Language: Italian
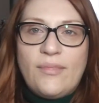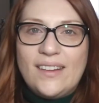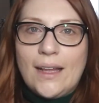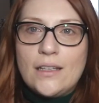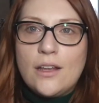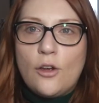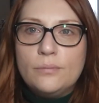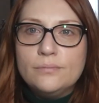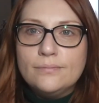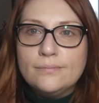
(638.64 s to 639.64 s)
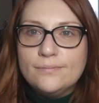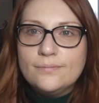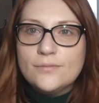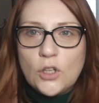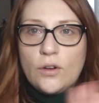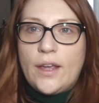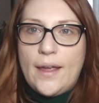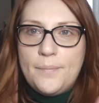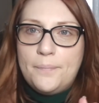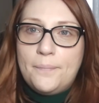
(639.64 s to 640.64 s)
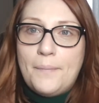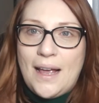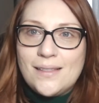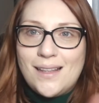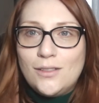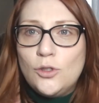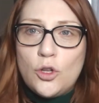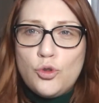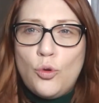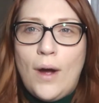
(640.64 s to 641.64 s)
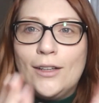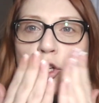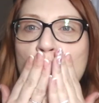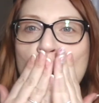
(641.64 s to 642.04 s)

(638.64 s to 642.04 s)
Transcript: fantastico ok basta non aggiungo altro